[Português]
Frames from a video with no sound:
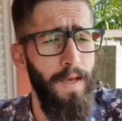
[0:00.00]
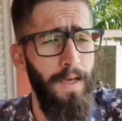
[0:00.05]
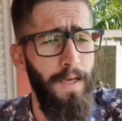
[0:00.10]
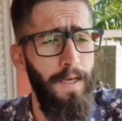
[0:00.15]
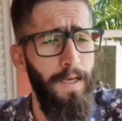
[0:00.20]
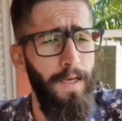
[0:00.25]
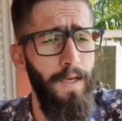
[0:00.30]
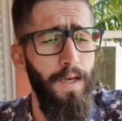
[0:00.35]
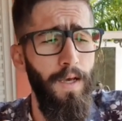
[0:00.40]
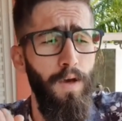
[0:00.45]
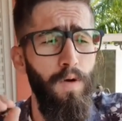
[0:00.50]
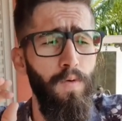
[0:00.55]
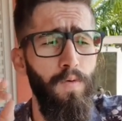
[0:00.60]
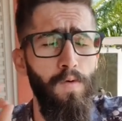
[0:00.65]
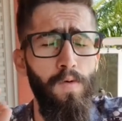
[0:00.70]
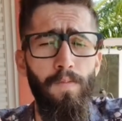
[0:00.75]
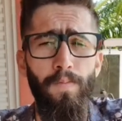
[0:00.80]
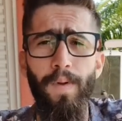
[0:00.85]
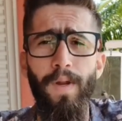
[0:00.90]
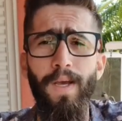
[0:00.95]
E eu
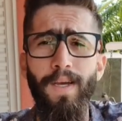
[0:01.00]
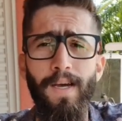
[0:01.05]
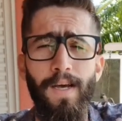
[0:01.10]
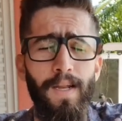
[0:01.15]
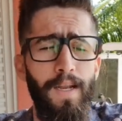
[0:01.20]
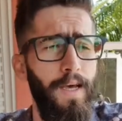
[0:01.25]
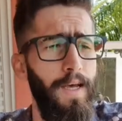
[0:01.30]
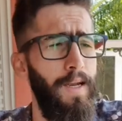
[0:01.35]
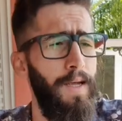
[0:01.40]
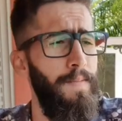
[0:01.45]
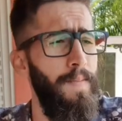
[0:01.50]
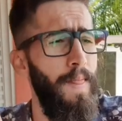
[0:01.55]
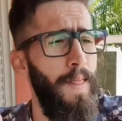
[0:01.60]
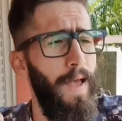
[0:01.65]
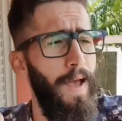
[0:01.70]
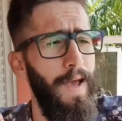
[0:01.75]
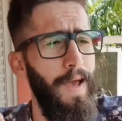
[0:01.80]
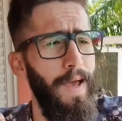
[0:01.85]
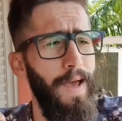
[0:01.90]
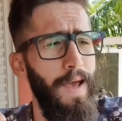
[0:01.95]
comprei, galera,
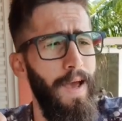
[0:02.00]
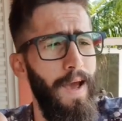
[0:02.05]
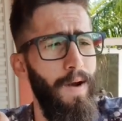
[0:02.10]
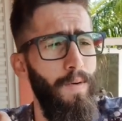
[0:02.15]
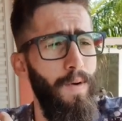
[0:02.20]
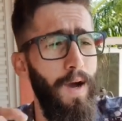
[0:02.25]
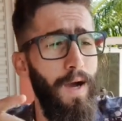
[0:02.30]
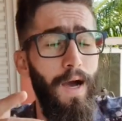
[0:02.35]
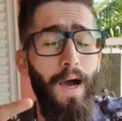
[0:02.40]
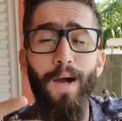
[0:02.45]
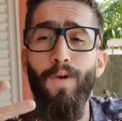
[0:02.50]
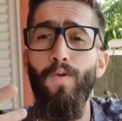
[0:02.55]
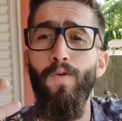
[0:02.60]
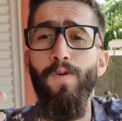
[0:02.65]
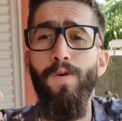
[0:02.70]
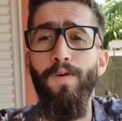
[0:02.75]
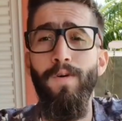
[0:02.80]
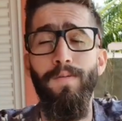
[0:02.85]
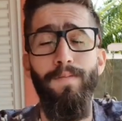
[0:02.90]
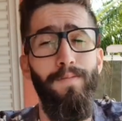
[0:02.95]
é, a, a cor